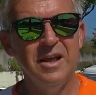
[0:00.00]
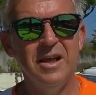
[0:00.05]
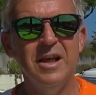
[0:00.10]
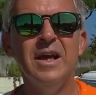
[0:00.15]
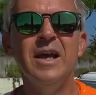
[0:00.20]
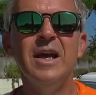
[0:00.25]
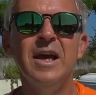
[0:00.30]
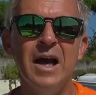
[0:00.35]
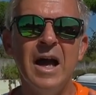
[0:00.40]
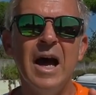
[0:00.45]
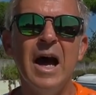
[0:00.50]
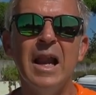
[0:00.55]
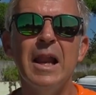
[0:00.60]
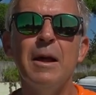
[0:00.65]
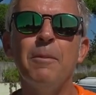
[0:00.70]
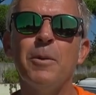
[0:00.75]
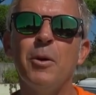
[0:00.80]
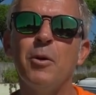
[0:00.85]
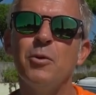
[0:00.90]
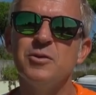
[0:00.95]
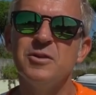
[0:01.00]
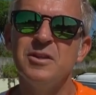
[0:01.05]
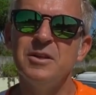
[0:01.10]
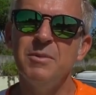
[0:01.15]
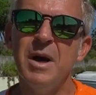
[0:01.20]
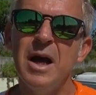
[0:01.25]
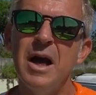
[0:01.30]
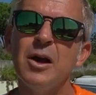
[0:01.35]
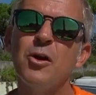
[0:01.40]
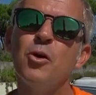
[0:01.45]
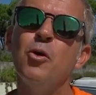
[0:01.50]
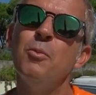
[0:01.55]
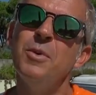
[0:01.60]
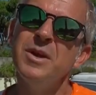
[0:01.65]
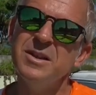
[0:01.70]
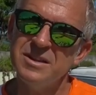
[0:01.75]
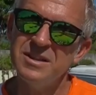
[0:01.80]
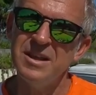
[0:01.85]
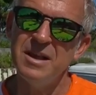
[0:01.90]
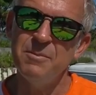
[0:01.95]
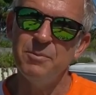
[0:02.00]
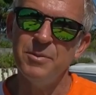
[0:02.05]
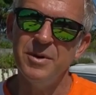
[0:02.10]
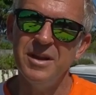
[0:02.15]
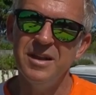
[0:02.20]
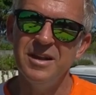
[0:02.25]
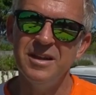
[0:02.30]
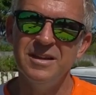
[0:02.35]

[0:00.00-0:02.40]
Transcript: e alla prossima, come sempre,